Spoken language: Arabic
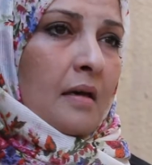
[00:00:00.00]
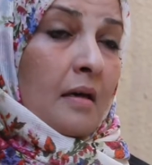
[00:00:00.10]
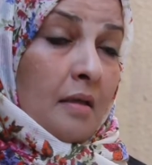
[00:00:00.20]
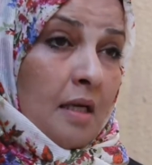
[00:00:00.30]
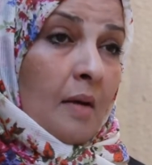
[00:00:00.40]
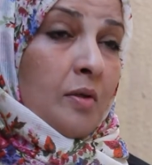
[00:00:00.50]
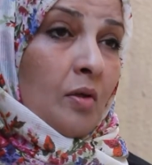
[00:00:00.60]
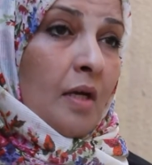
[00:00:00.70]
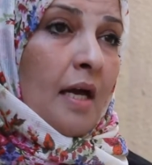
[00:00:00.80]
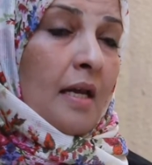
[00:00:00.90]
اختي رحمه
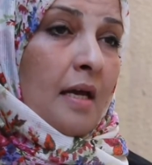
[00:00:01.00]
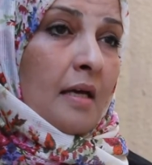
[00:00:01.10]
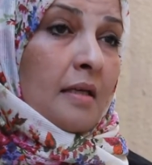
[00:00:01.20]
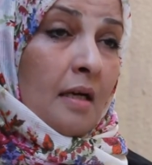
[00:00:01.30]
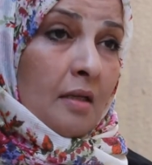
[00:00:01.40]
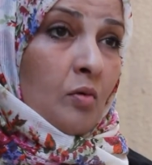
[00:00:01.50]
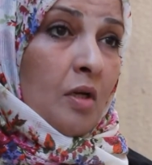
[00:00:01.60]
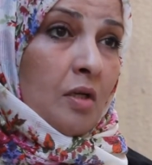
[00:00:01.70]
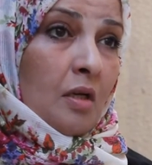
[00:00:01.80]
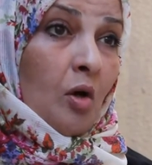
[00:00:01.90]
الله عليها دخلت
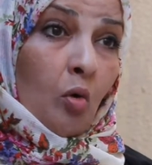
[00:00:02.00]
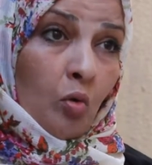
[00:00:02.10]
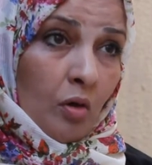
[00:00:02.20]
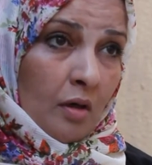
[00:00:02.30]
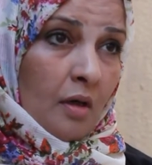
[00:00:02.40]
كليه الحقوق